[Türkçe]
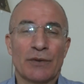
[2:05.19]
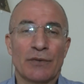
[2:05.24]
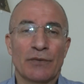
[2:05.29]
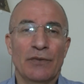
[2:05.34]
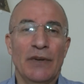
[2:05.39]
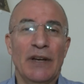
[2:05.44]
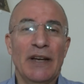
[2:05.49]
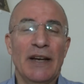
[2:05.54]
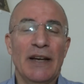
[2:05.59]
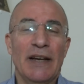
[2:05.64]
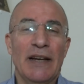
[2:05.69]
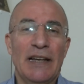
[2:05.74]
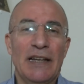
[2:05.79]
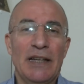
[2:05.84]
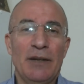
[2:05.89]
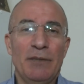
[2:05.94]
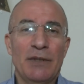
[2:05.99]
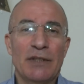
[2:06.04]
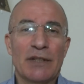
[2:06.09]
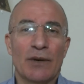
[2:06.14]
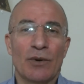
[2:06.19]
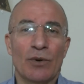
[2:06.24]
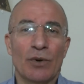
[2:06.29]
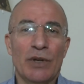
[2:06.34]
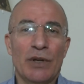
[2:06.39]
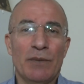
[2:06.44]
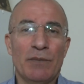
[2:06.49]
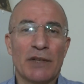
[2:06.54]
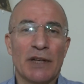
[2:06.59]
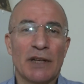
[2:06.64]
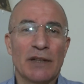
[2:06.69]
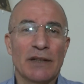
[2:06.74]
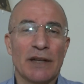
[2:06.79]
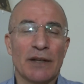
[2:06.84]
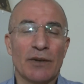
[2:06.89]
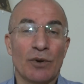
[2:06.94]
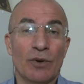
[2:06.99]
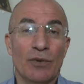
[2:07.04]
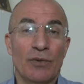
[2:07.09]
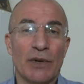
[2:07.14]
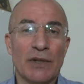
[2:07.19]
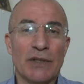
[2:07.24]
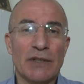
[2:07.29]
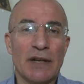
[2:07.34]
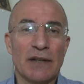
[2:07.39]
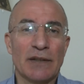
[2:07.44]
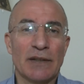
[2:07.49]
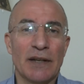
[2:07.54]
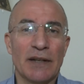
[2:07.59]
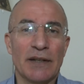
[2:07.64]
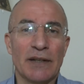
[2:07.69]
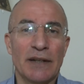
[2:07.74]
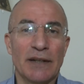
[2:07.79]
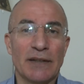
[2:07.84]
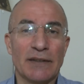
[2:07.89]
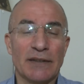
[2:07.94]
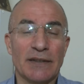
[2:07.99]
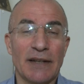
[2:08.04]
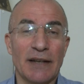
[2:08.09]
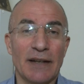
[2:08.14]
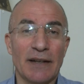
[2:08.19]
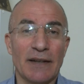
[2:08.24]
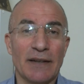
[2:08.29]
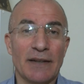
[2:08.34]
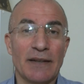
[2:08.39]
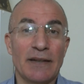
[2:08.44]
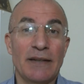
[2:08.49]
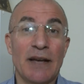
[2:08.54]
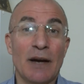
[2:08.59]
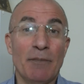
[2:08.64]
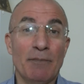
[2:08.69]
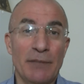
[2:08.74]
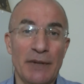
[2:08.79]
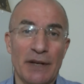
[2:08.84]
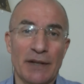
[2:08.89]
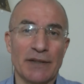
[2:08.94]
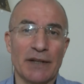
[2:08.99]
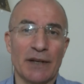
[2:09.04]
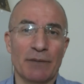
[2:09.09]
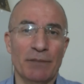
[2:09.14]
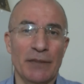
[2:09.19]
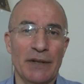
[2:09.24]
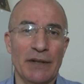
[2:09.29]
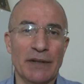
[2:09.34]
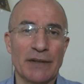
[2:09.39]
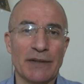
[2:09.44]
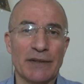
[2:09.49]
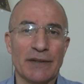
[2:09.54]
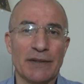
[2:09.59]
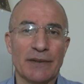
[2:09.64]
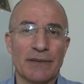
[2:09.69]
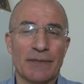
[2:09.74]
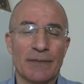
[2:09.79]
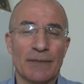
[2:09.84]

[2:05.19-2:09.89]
Veya elimize o imkanlar, o fırsatlar geçse yapmayacak mıyız?